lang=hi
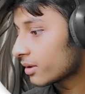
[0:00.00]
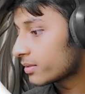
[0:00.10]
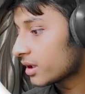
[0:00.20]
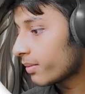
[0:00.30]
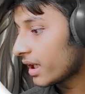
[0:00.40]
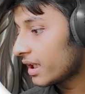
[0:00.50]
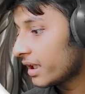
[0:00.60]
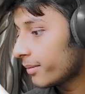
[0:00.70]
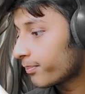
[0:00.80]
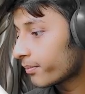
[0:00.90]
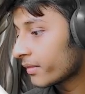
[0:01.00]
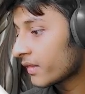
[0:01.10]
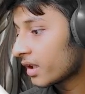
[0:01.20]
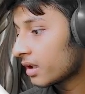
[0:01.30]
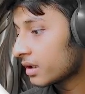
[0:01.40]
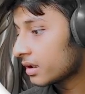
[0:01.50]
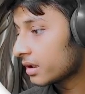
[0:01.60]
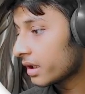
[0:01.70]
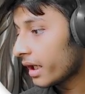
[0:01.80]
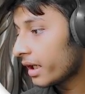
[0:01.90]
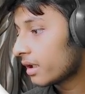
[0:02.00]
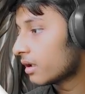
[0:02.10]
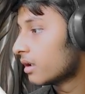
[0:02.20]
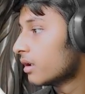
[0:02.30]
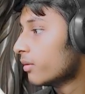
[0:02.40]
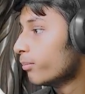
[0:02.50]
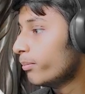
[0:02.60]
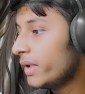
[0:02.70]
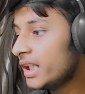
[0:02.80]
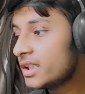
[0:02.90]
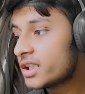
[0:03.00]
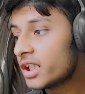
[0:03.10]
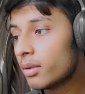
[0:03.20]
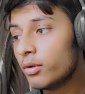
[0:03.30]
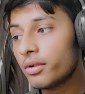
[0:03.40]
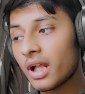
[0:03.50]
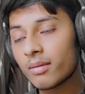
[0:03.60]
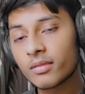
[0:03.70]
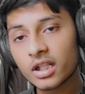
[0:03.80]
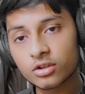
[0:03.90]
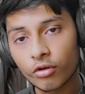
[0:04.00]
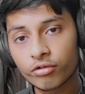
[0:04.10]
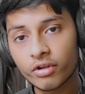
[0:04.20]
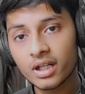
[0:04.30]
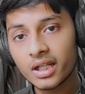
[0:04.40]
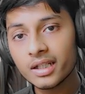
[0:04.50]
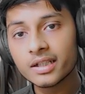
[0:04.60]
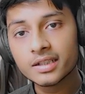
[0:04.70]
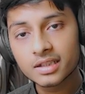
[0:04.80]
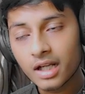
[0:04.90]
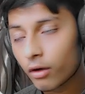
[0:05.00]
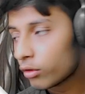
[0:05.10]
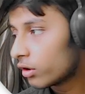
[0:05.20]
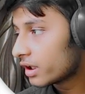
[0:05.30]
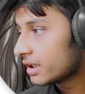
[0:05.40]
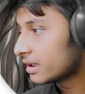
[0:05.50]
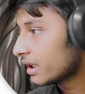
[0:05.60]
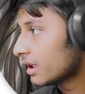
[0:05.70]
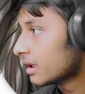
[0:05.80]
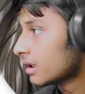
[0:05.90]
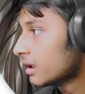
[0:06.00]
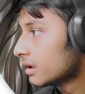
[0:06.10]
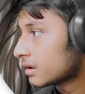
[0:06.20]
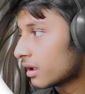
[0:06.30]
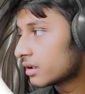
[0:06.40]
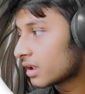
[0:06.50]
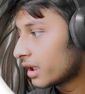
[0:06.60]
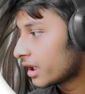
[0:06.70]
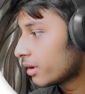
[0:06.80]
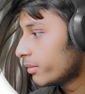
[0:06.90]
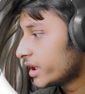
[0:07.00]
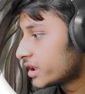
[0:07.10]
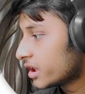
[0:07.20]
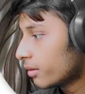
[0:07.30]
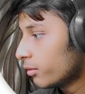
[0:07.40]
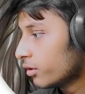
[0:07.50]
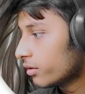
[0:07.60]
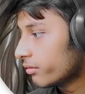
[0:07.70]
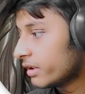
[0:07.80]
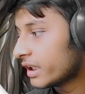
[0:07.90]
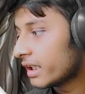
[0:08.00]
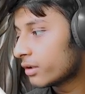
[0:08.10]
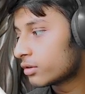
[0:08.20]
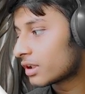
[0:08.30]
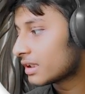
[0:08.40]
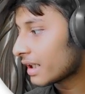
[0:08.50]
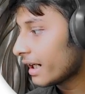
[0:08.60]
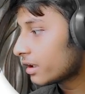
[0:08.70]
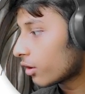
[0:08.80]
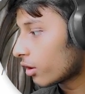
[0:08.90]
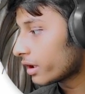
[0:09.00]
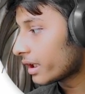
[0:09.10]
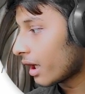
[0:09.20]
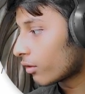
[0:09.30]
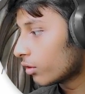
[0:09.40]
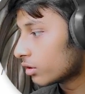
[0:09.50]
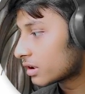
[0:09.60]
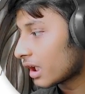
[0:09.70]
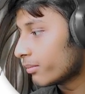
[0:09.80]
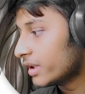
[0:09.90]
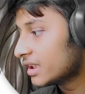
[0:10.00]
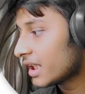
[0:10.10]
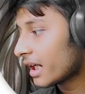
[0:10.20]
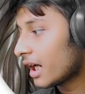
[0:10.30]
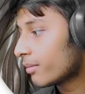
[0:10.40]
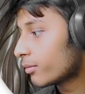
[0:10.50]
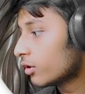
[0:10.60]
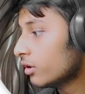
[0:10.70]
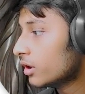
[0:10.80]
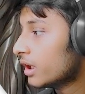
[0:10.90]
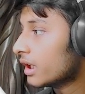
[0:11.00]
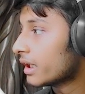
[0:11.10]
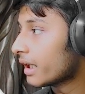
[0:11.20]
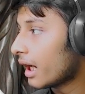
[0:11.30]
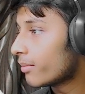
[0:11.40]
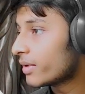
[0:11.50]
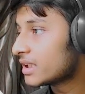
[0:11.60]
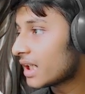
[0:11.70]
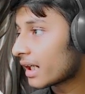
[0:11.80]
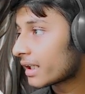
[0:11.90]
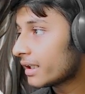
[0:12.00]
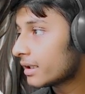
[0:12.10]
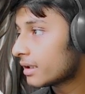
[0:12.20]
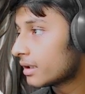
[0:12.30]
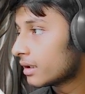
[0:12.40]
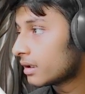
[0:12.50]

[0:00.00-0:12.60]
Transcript: आप सबसे पहले ये मीन जी डब्ल्यू नाम का सॉफ्टवेयर है इसे डाउनलोड कीजिए सर्च करेंगे मीन जी डब्ल्यू ये उसकी साइट और ये डाउनलोड्स का मिल जाएगा आपको यहाँ पे जाके